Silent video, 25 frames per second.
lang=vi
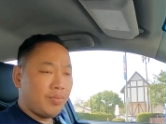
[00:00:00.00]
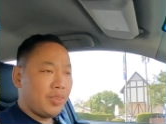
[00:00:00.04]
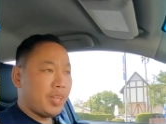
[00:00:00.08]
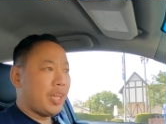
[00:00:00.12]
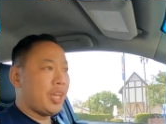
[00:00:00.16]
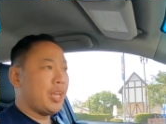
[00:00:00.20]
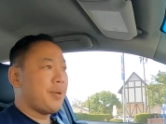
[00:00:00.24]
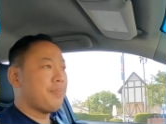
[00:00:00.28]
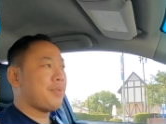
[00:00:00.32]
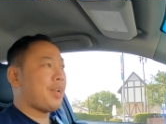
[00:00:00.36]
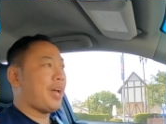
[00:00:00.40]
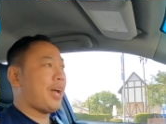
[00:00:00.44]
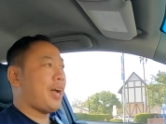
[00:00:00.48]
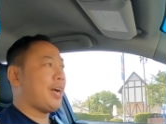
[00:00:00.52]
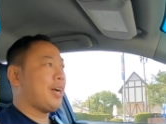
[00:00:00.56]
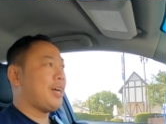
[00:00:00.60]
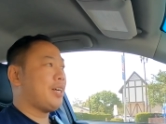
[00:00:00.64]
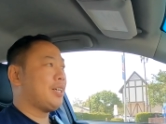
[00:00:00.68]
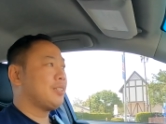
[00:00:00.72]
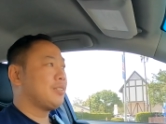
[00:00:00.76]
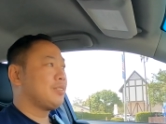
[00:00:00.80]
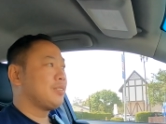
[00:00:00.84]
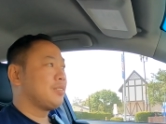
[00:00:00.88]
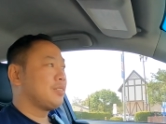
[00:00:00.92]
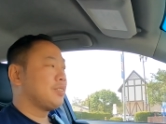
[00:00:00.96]
em
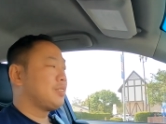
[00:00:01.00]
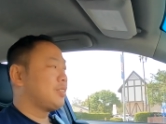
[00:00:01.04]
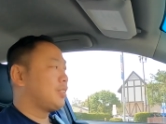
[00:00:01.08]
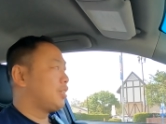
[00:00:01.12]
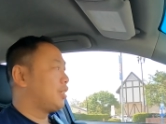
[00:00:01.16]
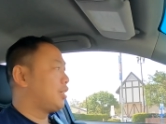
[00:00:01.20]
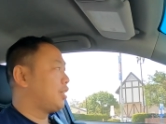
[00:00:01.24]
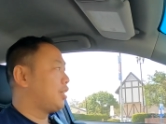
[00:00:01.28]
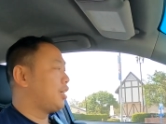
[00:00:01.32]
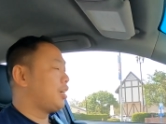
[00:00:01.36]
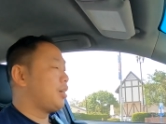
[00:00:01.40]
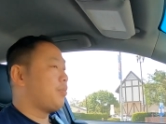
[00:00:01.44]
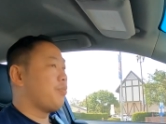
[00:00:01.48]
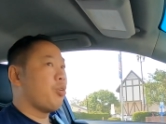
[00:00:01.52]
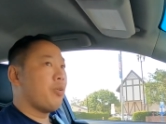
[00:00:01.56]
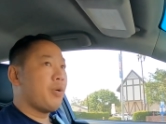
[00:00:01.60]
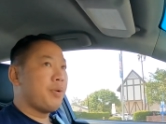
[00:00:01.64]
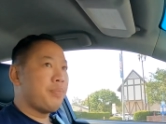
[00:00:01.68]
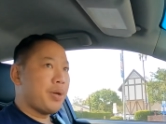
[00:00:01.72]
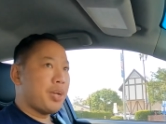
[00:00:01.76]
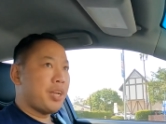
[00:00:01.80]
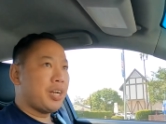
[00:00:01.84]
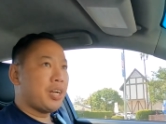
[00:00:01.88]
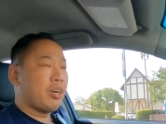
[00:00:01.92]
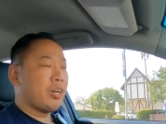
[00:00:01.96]
đã à, mua
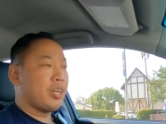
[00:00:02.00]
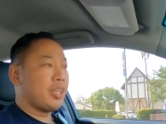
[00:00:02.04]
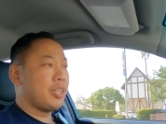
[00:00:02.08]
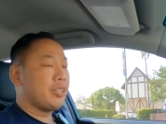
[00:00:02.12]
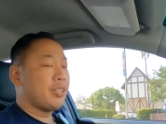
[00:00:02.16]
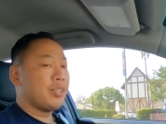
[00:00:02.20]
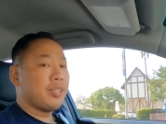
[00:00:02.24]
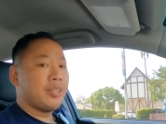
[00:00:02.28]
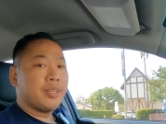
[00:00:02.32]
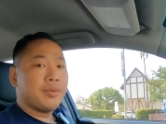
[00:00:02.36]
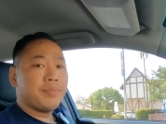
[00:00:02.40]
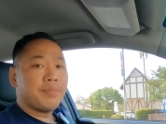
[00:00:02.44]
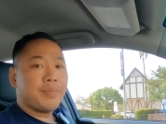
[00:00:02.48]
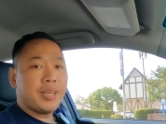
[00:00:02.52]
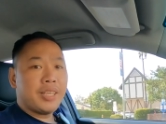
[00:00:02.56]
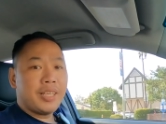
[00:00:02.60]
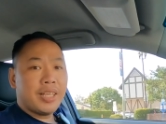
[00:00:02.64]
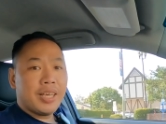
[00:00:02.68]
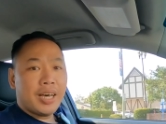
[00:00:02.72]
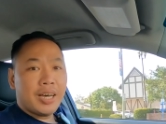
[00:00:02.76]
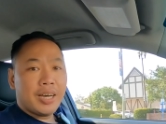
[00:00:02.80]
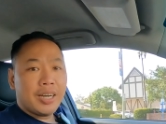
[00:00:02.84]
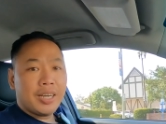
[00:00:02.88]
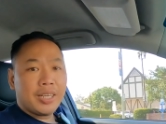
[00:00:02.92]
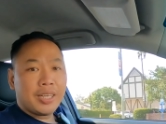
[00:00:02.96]
bánh mì rồi bây
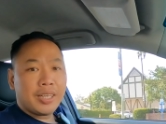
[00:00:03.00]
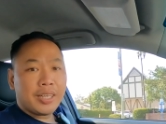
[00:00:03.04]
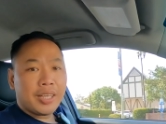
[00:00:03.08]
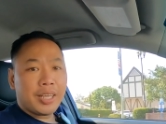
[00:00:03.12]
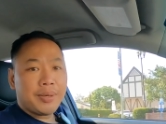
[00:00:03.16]
giờ á,